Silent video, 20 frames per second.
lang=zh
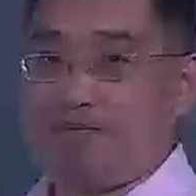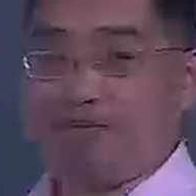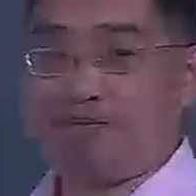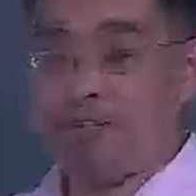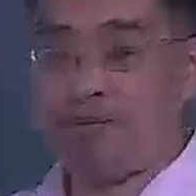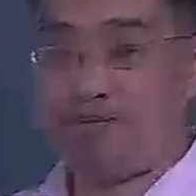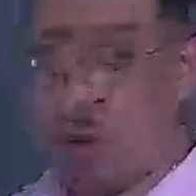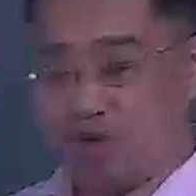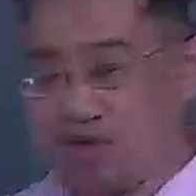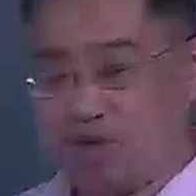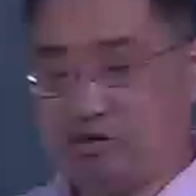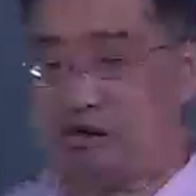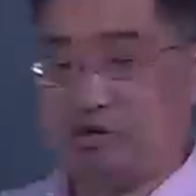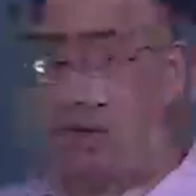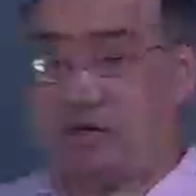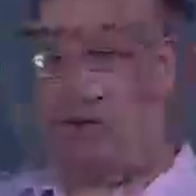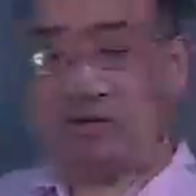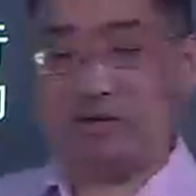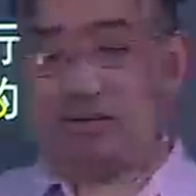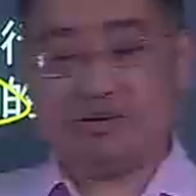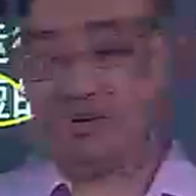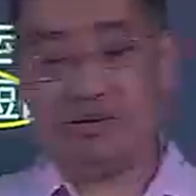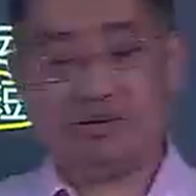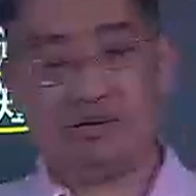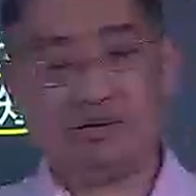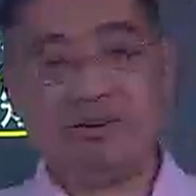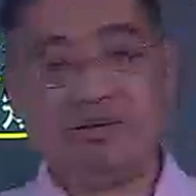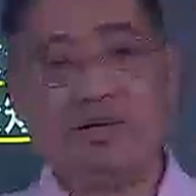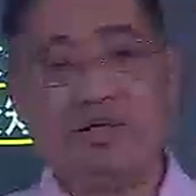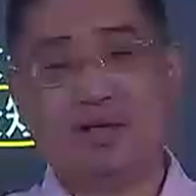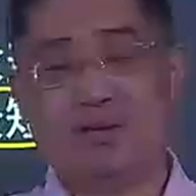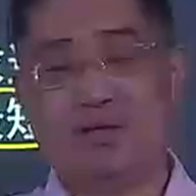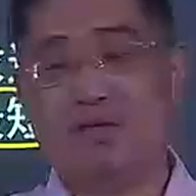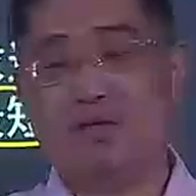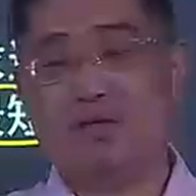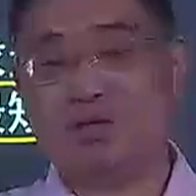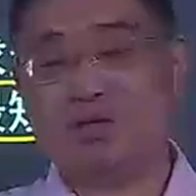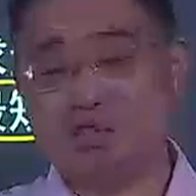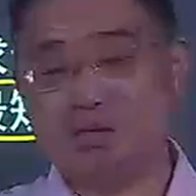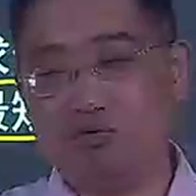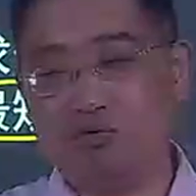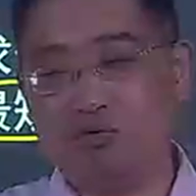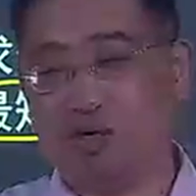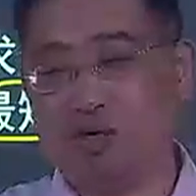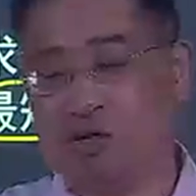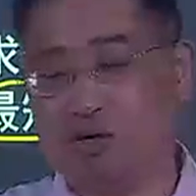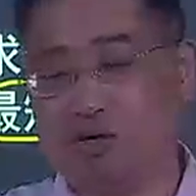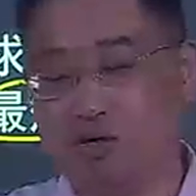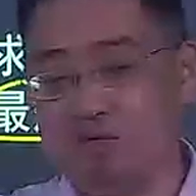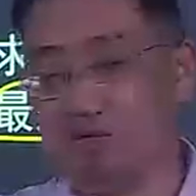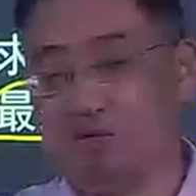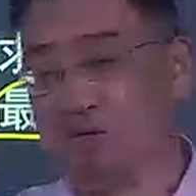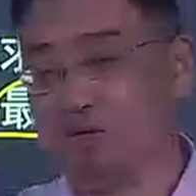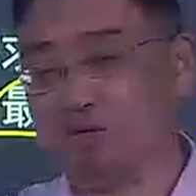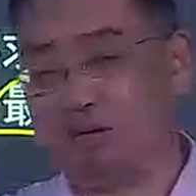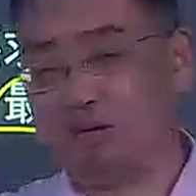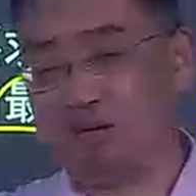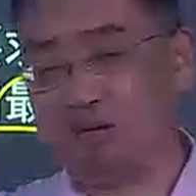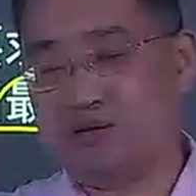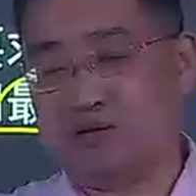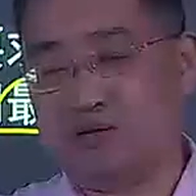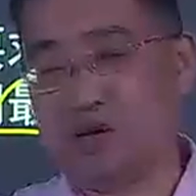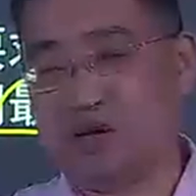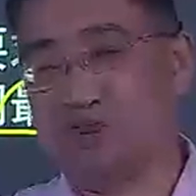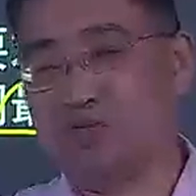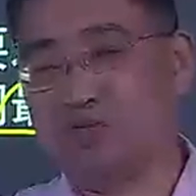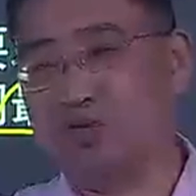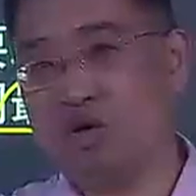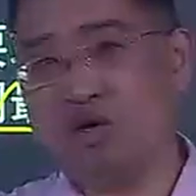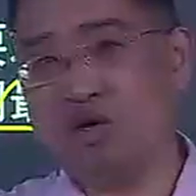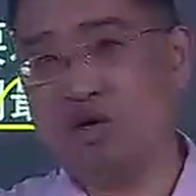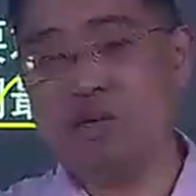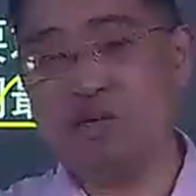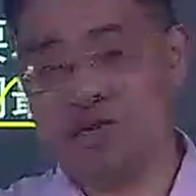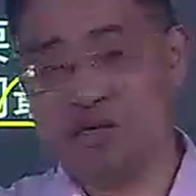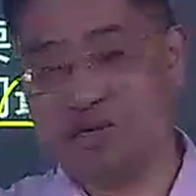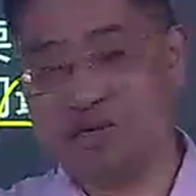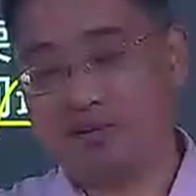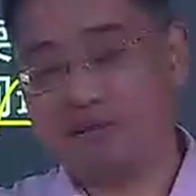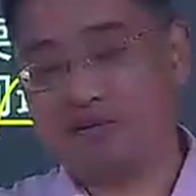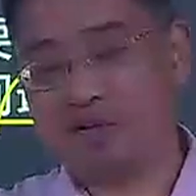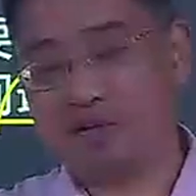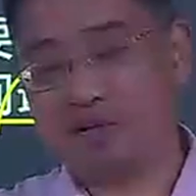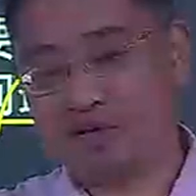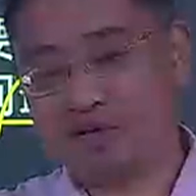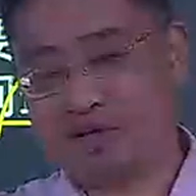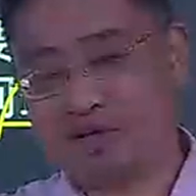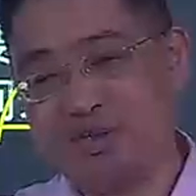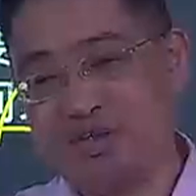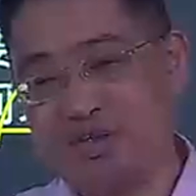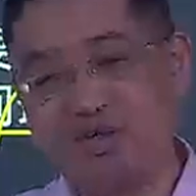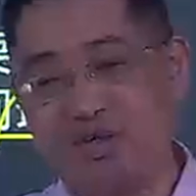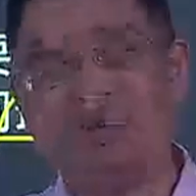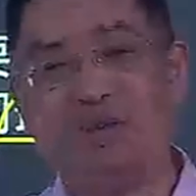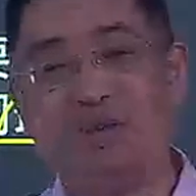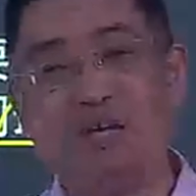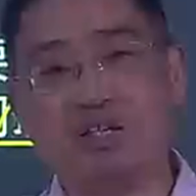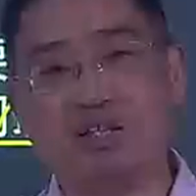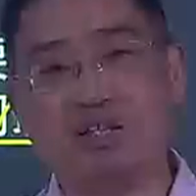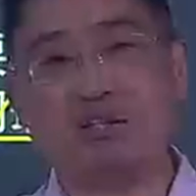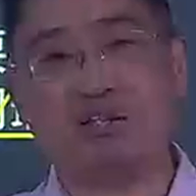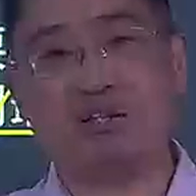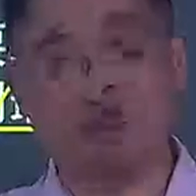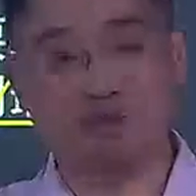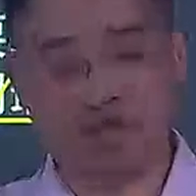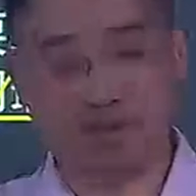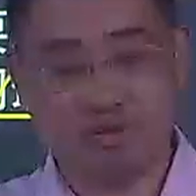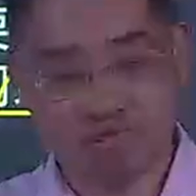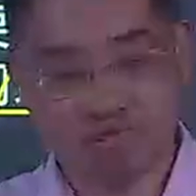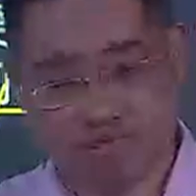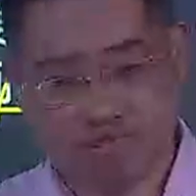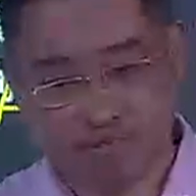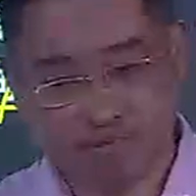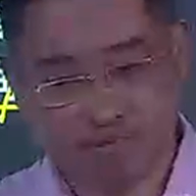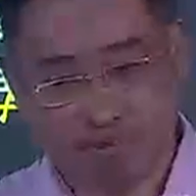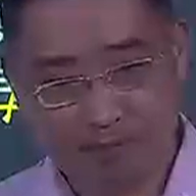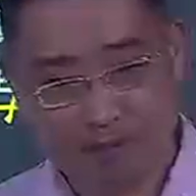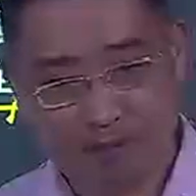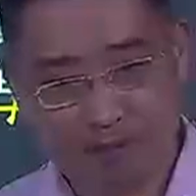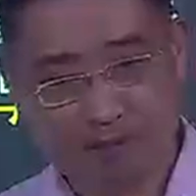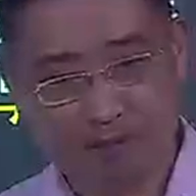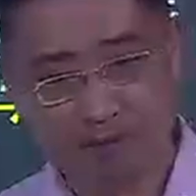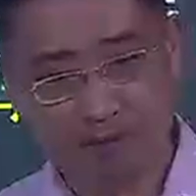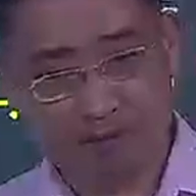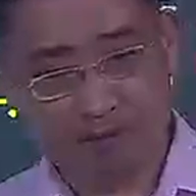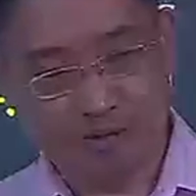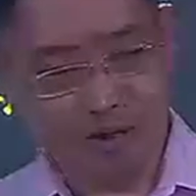就是说，哎，现在我们有五个五六个人，对吧？五个人买一瓶矿泉水，一个人买一车的东西。那么收银员一看